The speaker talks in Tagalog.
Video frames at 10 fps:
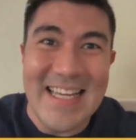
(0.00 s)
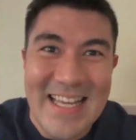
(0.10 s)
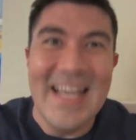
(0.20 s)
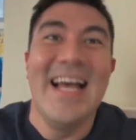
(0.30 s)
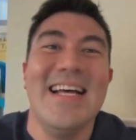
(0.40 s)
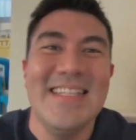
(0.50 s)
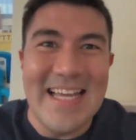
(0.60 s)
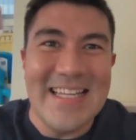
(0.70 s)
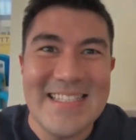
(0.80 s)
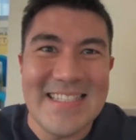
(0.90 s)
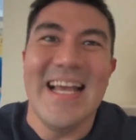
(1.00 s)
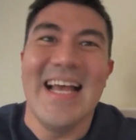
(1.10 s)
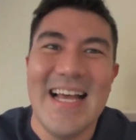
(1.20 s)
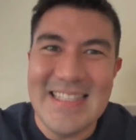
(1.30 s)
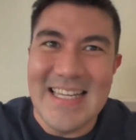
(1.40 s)
Pero isang
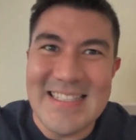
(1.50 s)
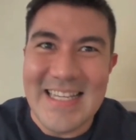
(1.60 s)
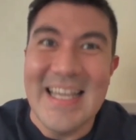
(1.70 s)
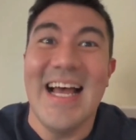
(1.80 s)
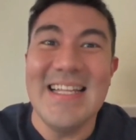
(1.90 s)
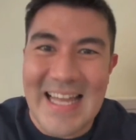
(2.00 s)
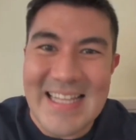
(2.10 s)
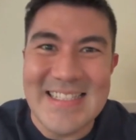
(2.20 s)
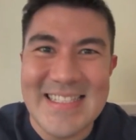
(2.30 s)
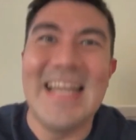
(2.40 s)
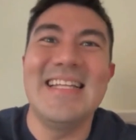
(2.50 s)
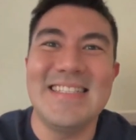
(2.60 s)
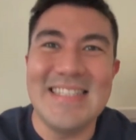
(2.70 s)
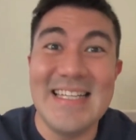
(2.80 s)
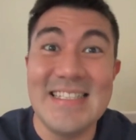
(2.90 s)
firm no ang sagot
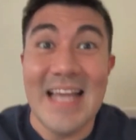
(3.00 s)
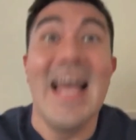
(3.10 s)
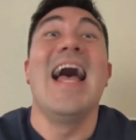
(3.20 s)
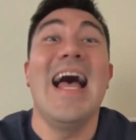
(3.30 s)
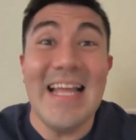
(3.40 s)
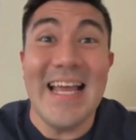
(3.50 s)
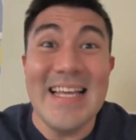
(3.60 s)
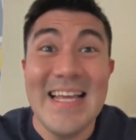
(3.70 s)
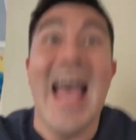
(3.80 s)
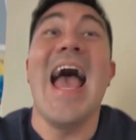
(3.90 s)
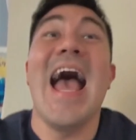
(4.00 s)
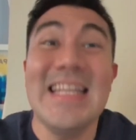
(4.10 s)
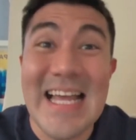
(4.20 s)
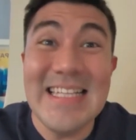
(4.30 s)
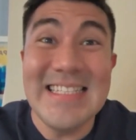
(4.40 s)
dito ni Luis at
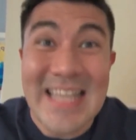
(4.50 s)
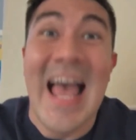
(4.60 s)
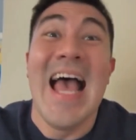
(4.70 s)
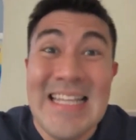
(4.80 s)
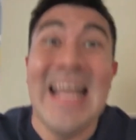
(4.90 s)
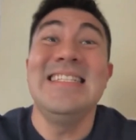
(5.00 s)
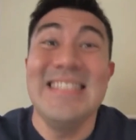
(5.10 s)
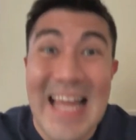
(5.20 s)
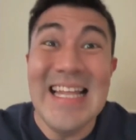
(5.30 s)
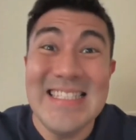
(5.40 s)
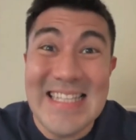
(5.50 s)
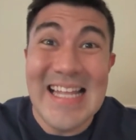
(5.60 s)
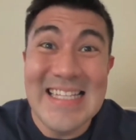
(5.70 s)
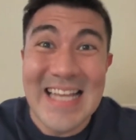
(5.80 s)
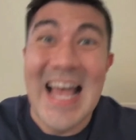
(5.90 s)
tila ang mas batang
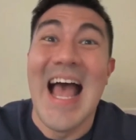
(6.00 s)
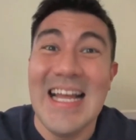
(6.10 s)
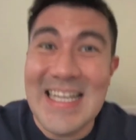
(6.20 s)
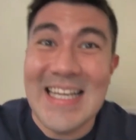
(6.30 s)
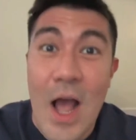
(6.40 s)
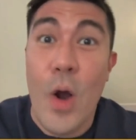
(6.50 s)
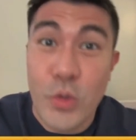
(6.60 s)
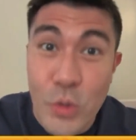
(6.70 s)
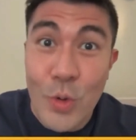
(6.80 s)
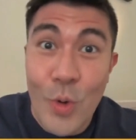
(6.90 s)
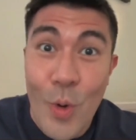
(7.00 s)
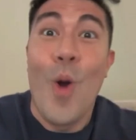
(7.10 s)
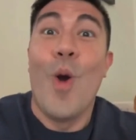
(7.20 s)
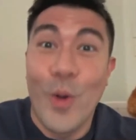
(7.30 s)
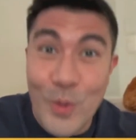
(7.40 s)
kapatid pa nga ang
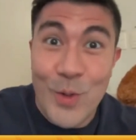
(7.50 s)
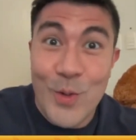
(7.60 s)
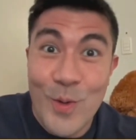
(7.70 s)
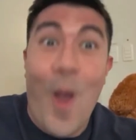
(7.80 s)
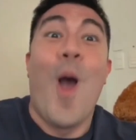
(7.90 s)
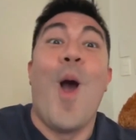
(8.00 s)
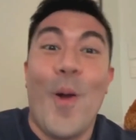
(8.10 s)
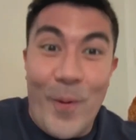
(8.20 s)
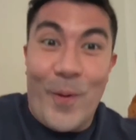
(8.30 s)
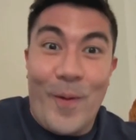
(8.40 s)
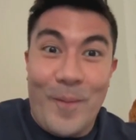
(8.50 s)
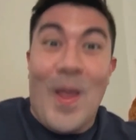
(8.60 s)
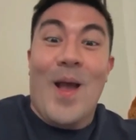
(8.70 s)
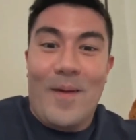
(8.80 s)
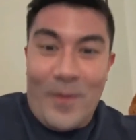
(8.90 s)
sasabag sa politika sa
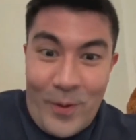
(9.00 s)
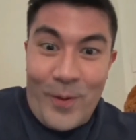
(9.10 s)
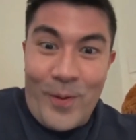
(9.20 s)
Lipa